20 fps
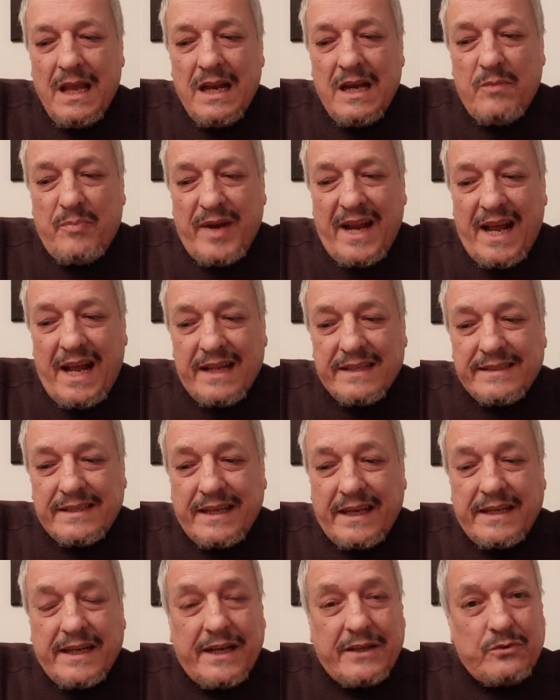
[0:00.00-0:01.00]
البنات
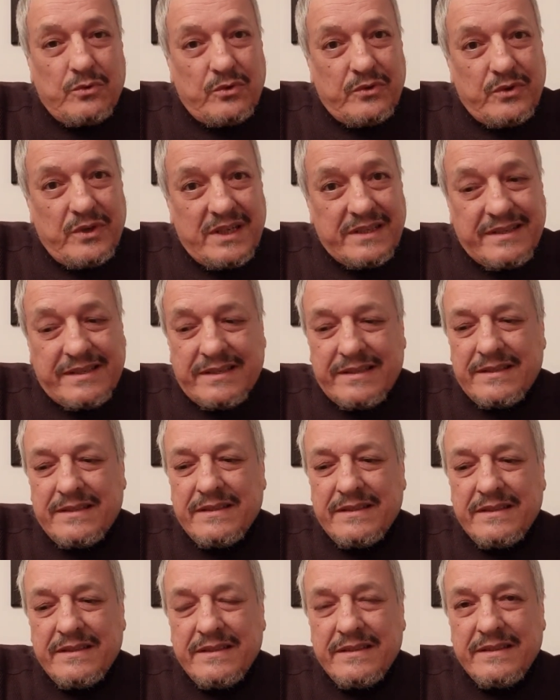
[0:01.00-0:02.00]
غياخدو النص
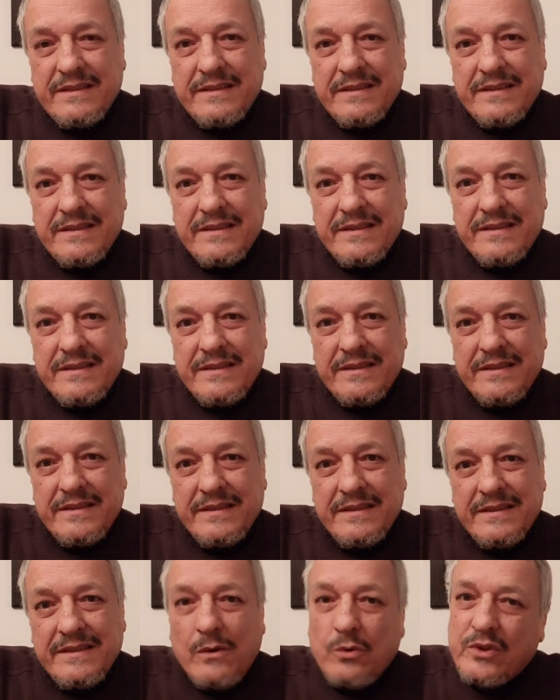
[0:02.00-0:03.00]

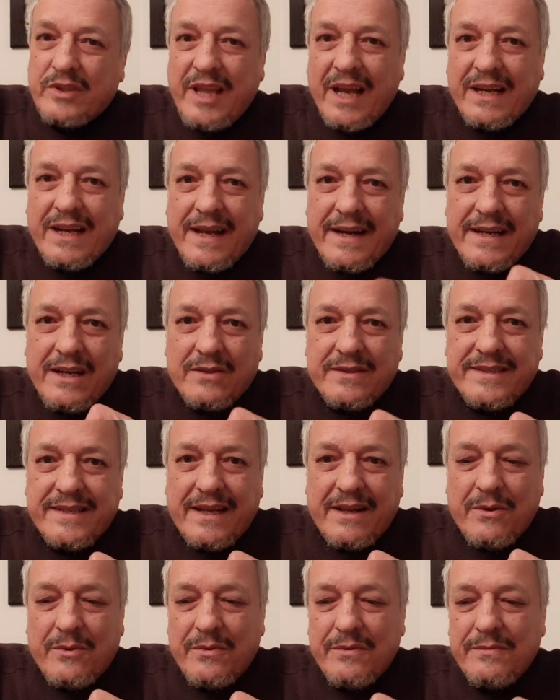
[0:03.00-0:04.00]
والذكر ياخد
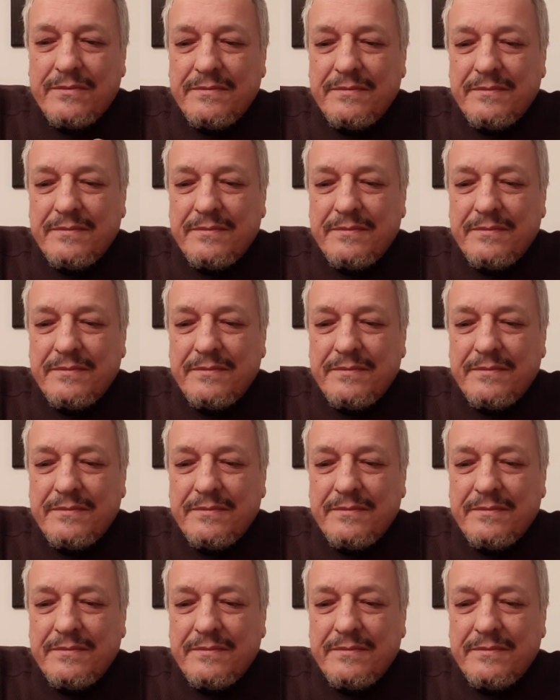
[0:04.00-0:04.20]
زيرو